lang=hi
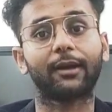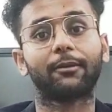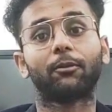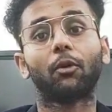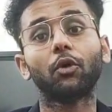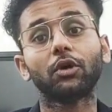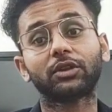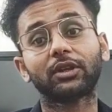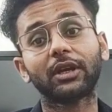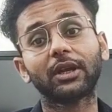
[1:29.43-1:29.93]
अगर
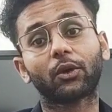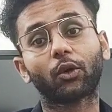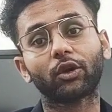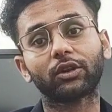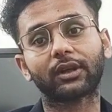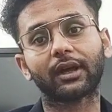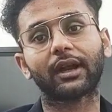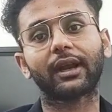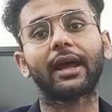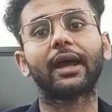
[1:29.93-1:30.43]
वो इतनी
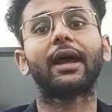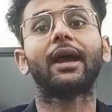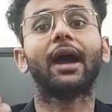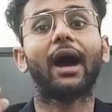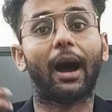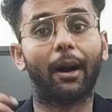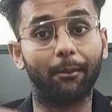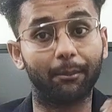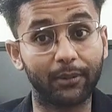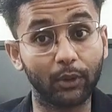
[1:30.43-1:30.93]
ग्रोथ कर रहे
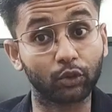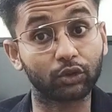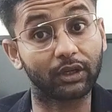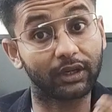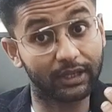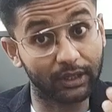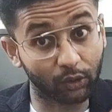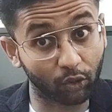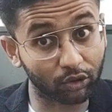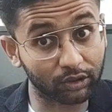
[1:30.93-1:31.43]
हैं हम भी
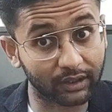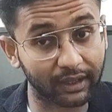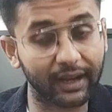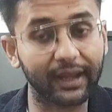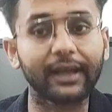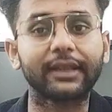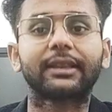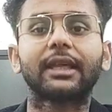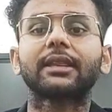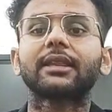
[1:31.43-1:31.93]
उतनी ग्रोथ
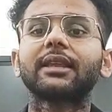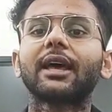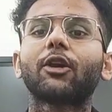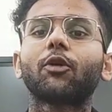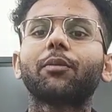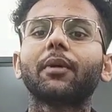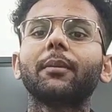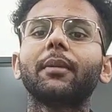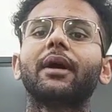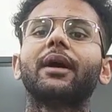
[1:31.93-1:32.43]
करेंगे दस हजार
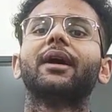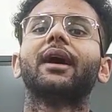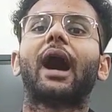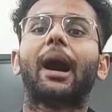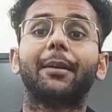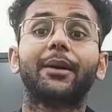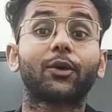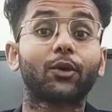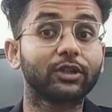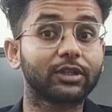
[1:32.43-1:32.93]
रुपए में
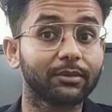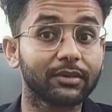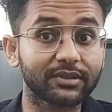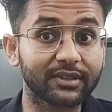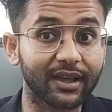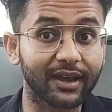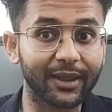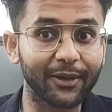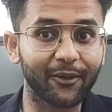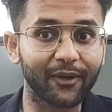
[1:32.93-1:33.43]
हमें कोई
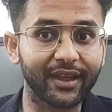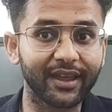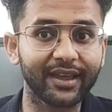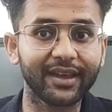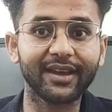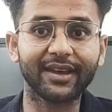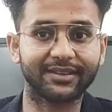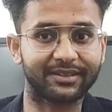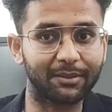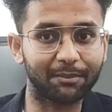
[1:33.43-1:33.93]
समस्या नहीं होगी
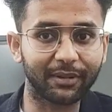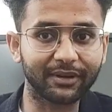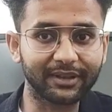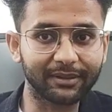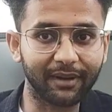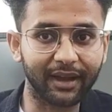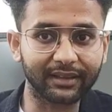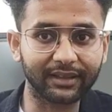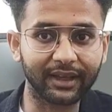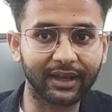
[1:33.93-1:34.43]
सिंपल
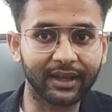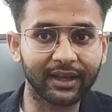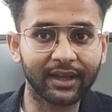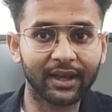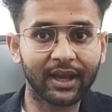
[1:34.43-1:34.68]
सी बात है